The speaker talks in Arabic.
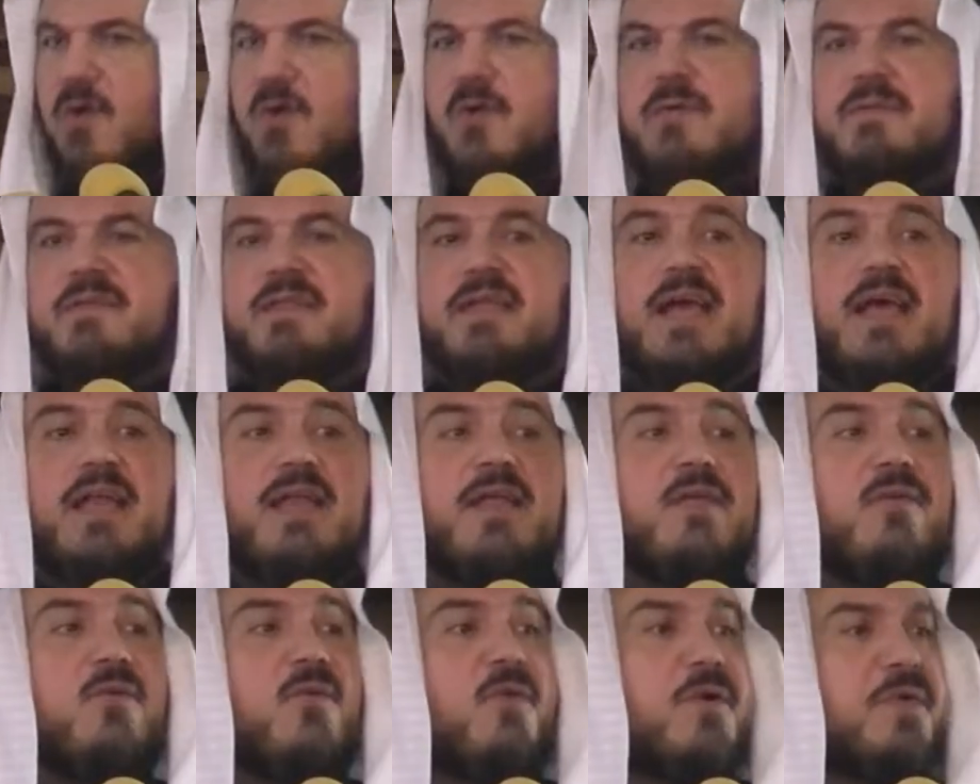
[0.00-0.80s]

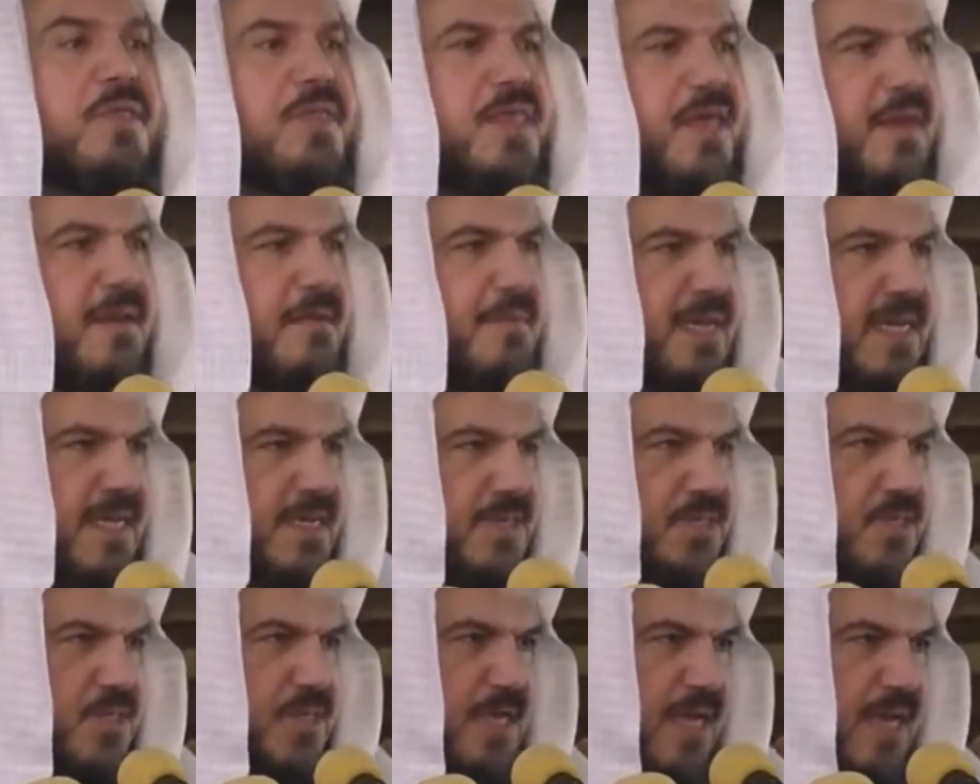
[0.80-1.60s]
وبالتالي نكثر من
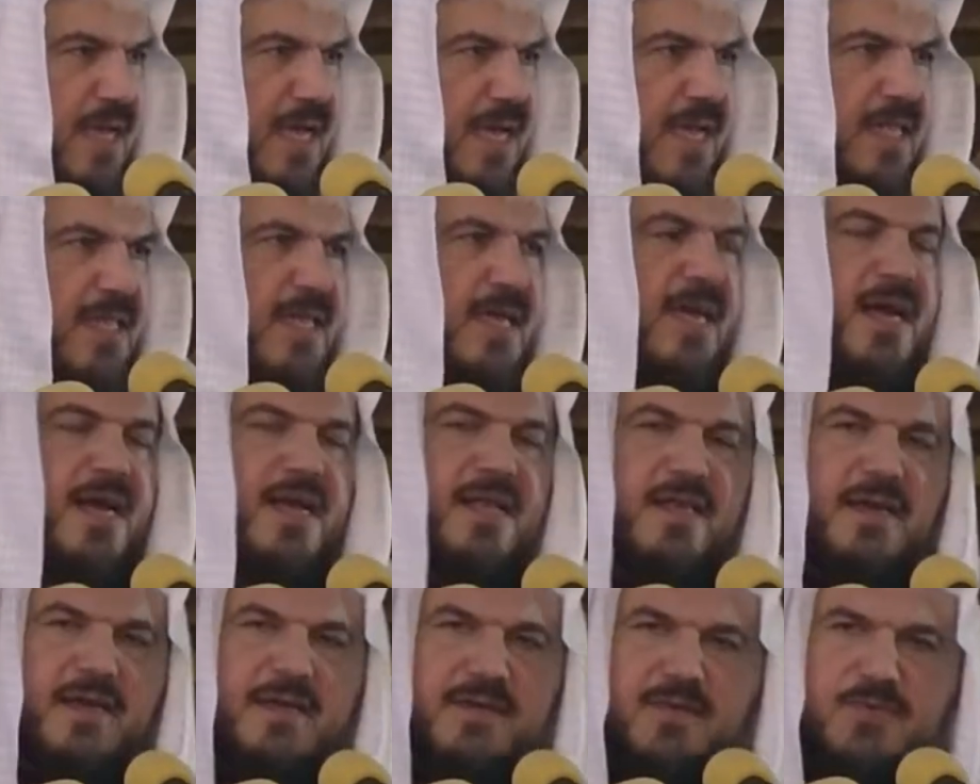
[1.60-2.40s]
الصلاة
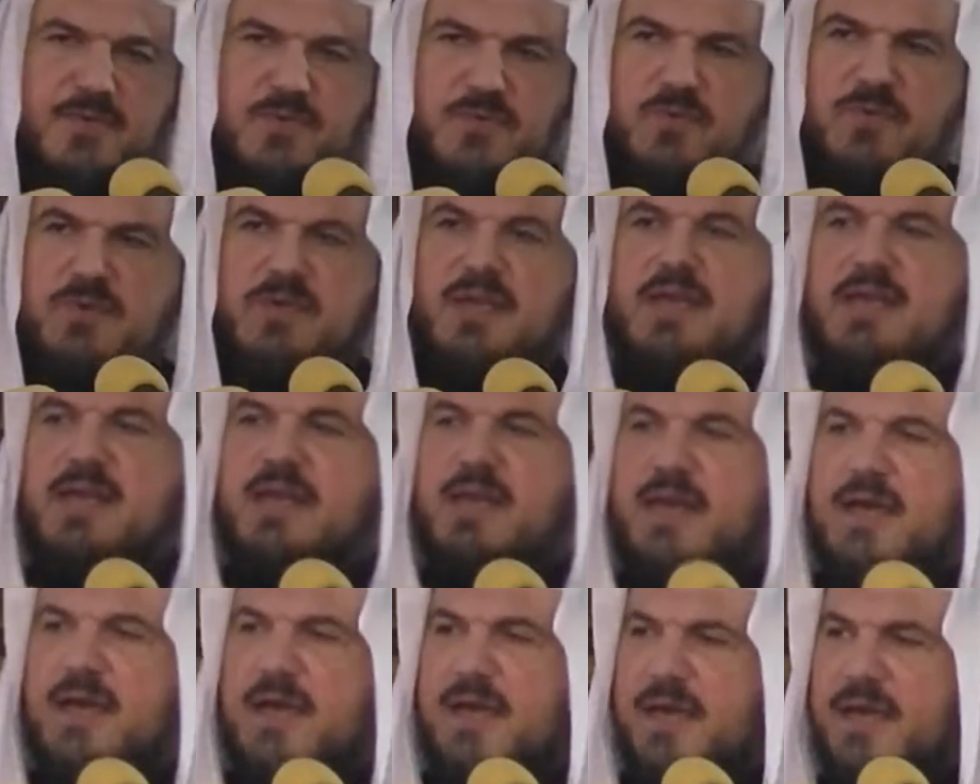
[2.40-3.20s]
على رسول
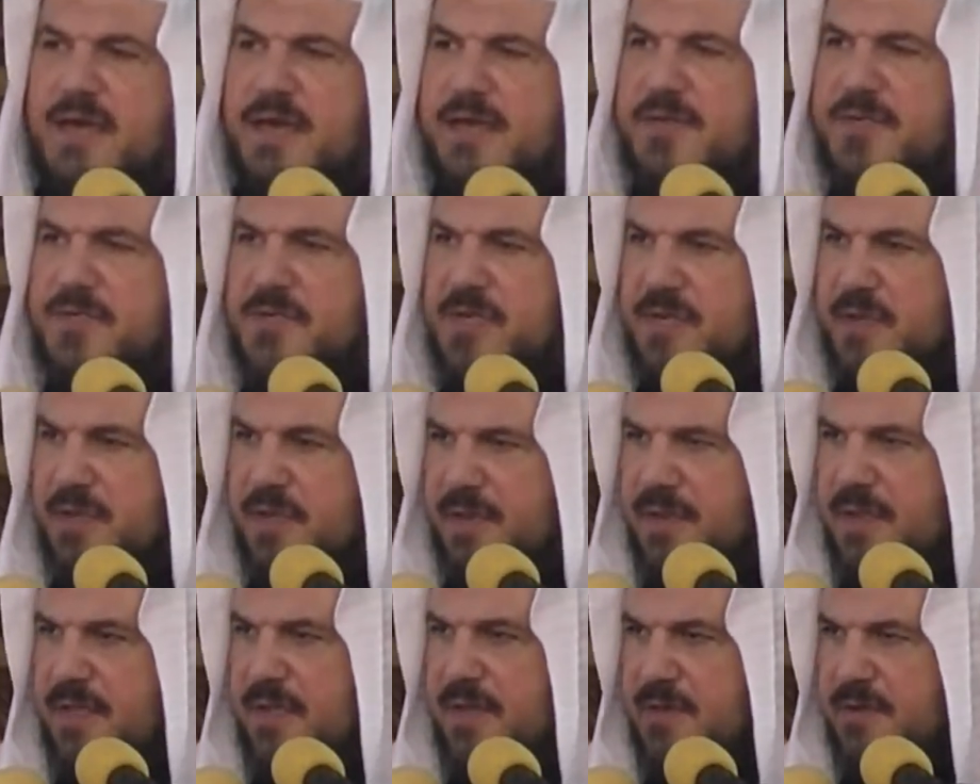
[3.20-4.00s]
الله صلى
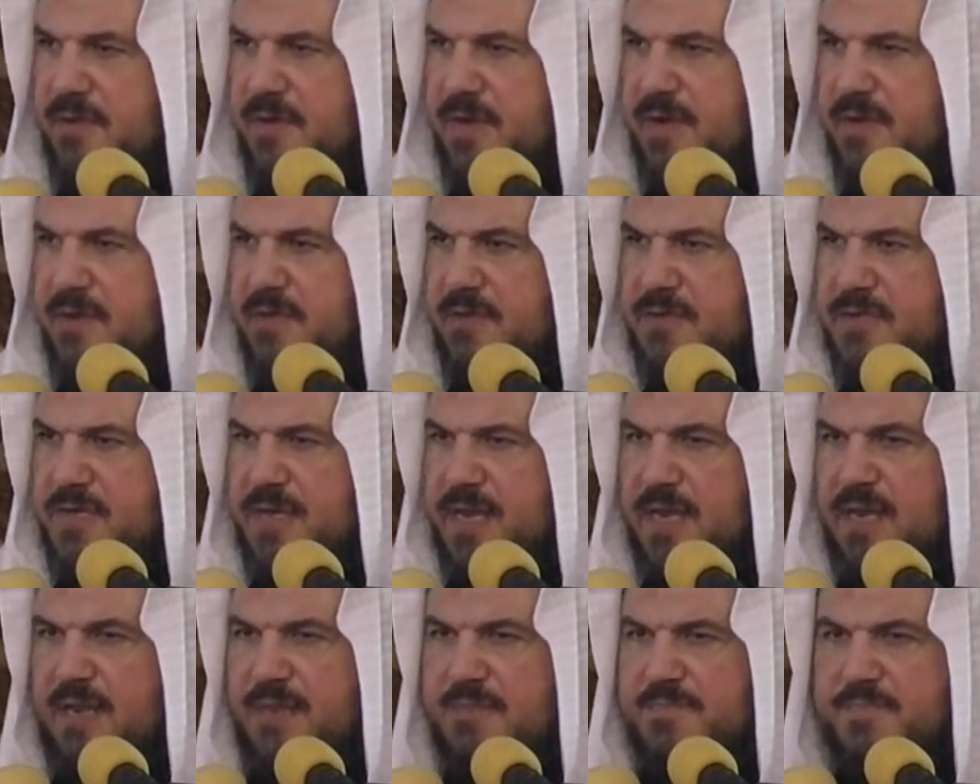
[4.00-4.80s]
الله عليه
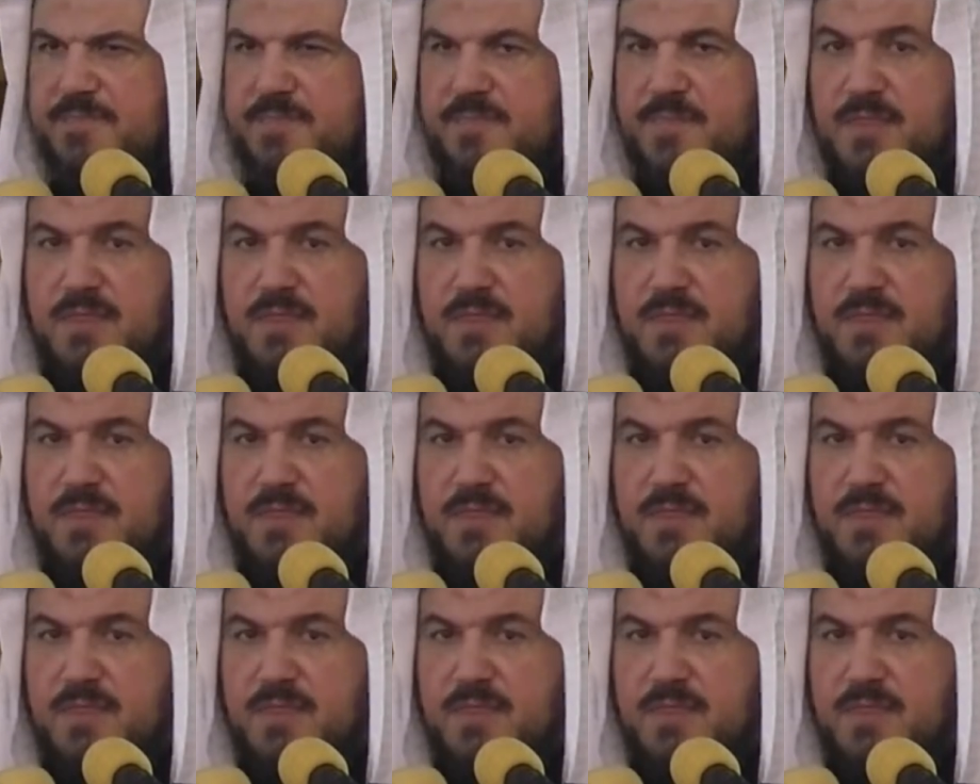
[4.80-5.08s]
وسلم